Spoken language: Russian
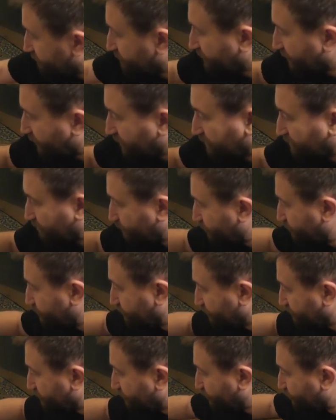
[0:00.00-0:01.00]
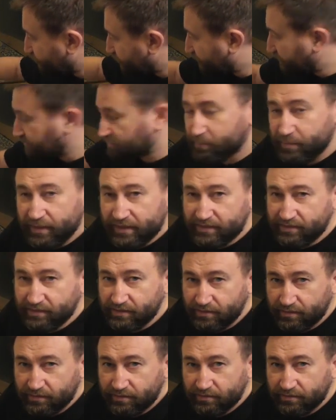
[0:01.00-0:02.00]
это будет
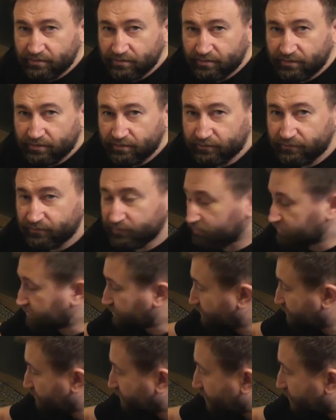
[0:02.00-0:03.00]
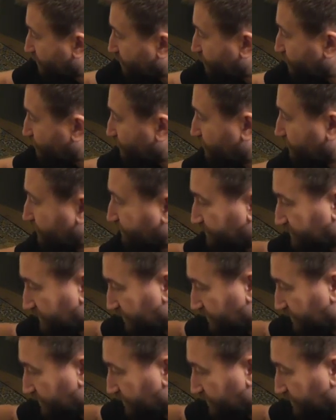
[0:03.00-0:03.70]
тормозить эфир, аргон